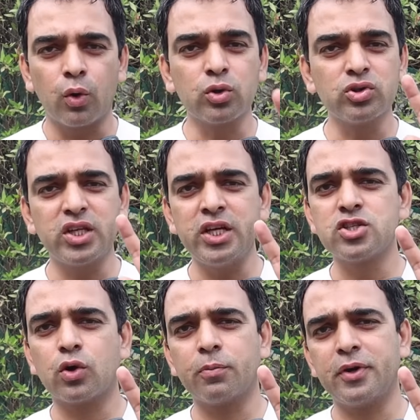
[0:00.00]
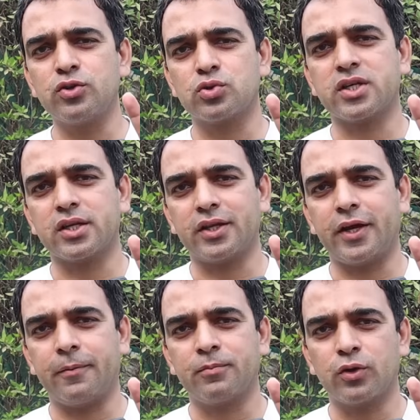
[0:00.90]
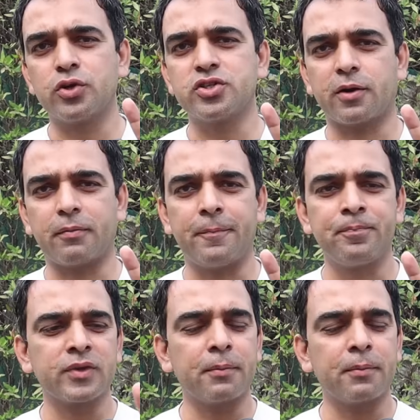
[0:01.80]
उनको तीन जगहों पे यूज़ करते हैं रोहित शर्मा